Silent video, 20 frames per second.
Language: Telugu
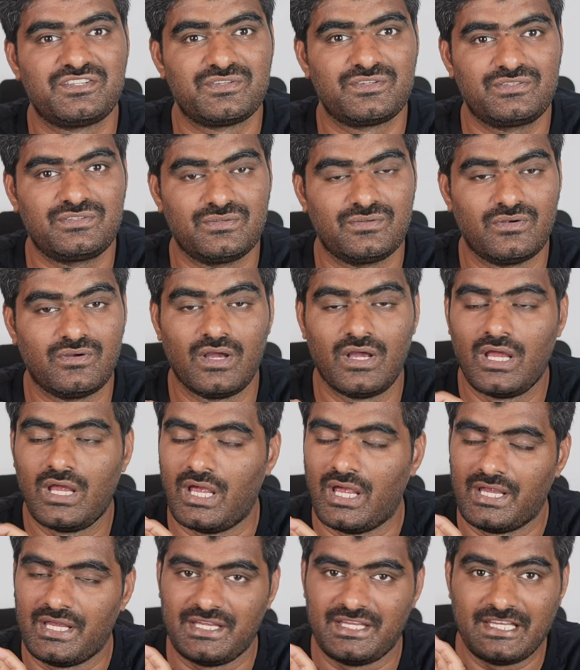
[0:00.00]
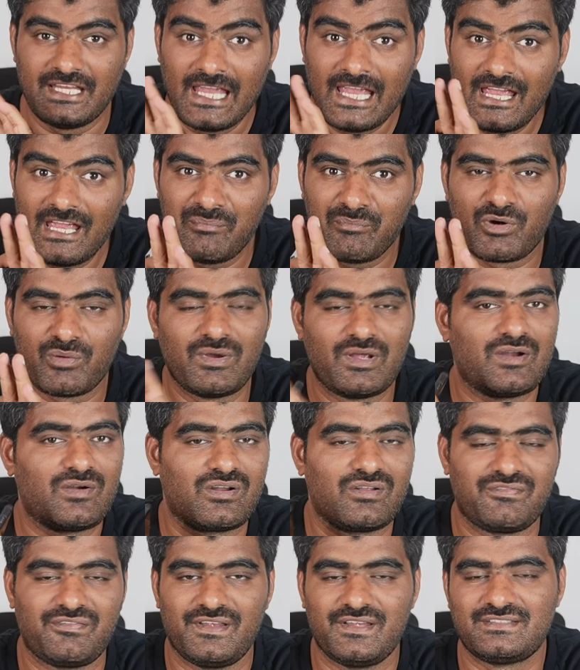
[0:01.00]
ఇష్యూస్ ఏ మొబైల్
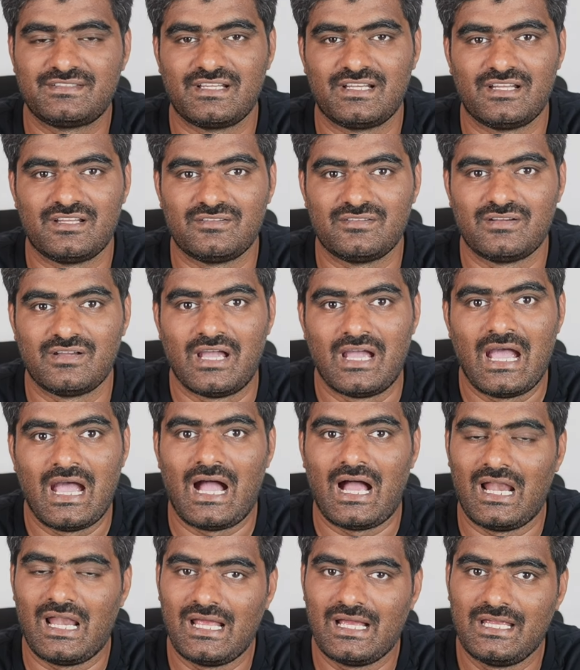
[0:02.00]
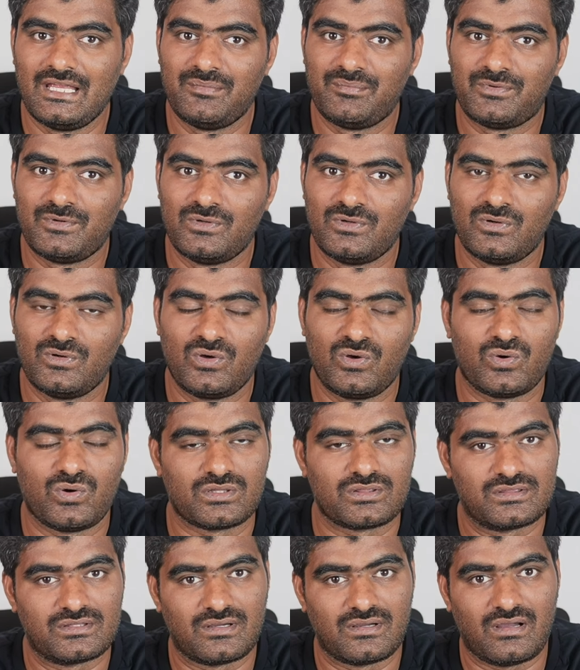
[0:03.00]
కూడా ఫేస్ చేయలేదు అలాగే ఇప్పుడు
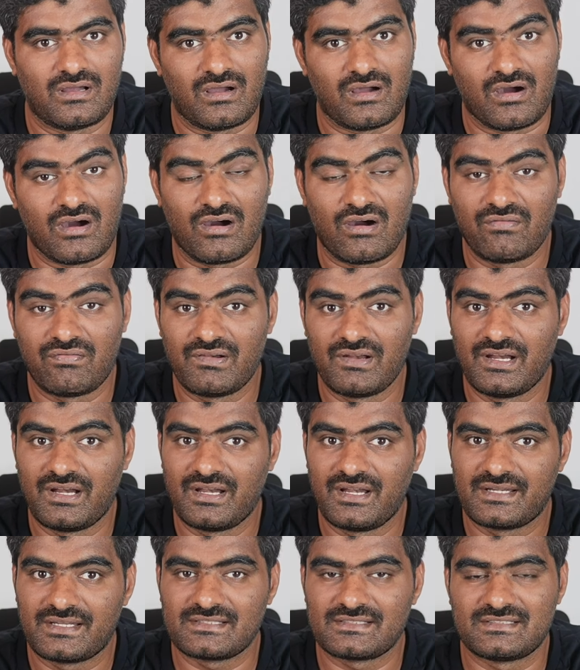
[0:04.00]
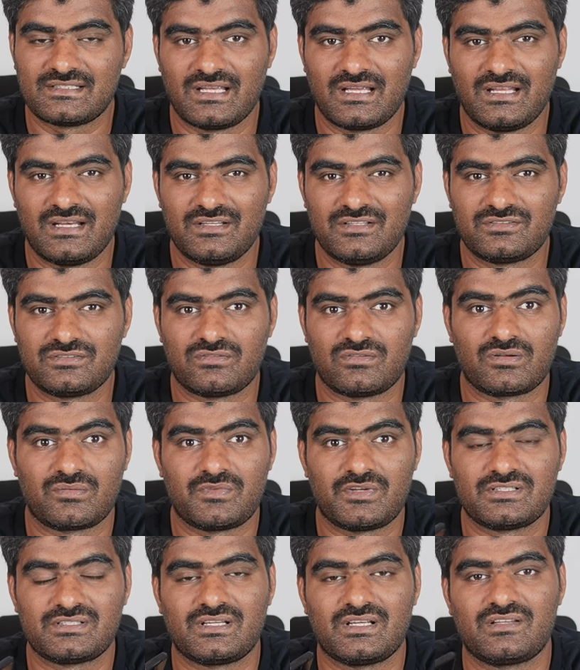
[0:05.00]
కొత్తగా ఆఫ్లైన్ రీటైల్స్ దగ్గర నుంచి కూడా వన్
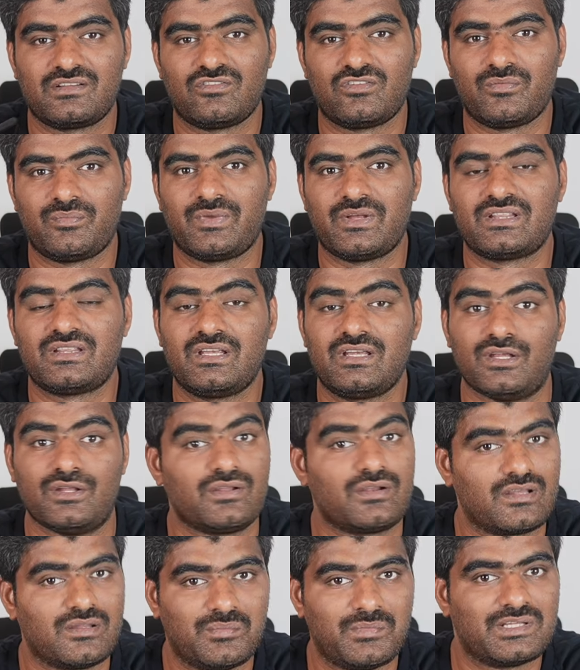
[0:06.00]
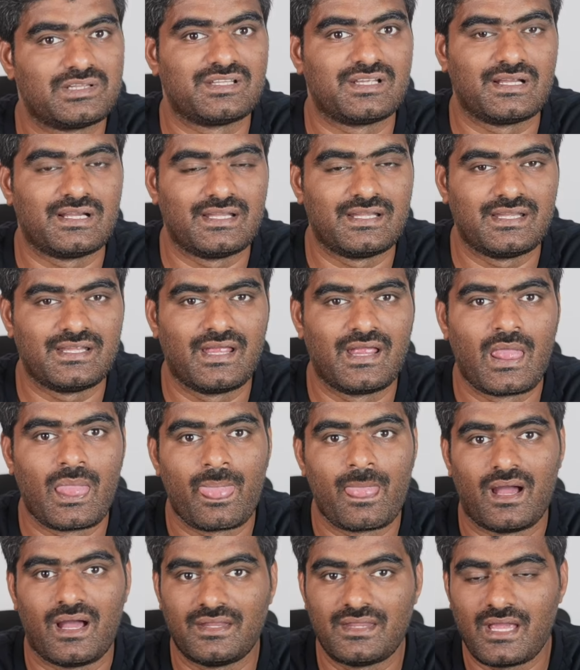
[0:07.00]
ప్లస్కి అయితే ఒక పెద్ద ఎదురు దెబ్బ తగిలింది
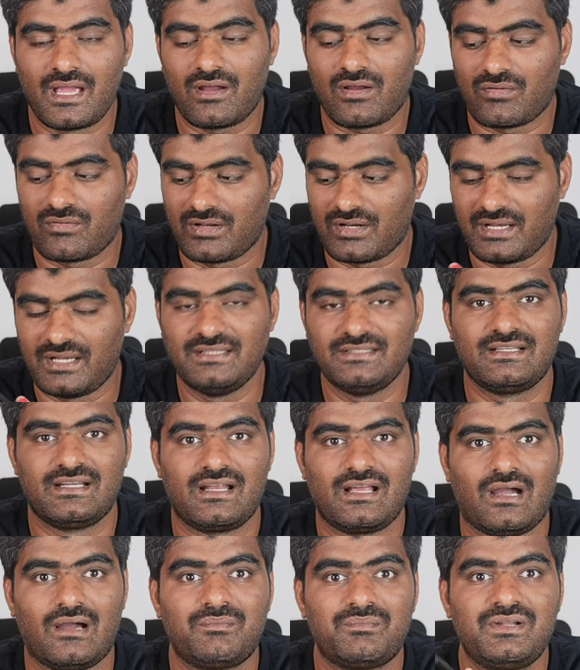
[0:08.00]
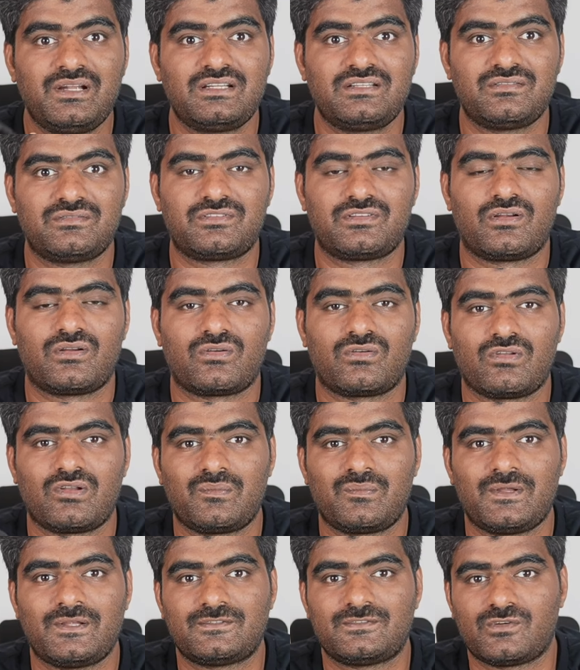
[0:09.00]
అదే కాకుండా రీసెంట్గా అప్డేట్స్ విషయంలో కూడా
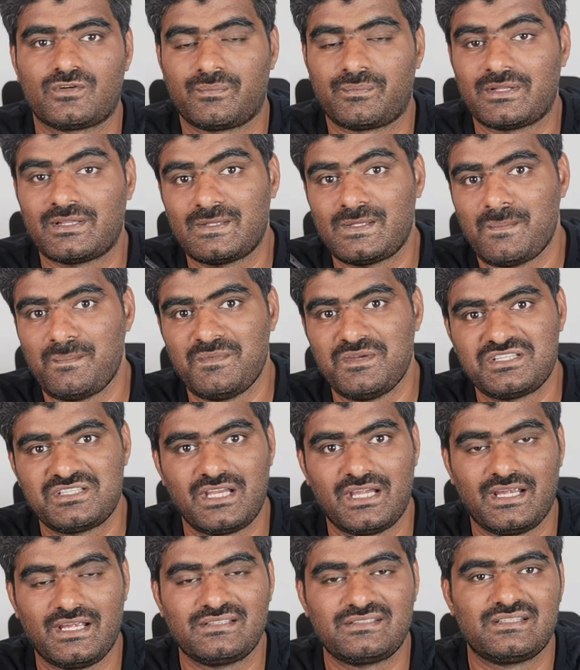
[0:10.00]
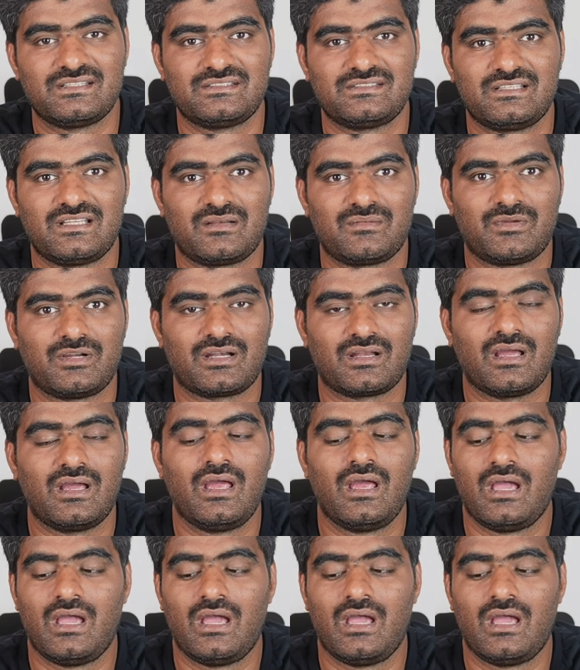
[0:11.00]
వన్ ప్లస్ ఒక పెద్ద మిస్టేక్ అయితే చేసిందనమాట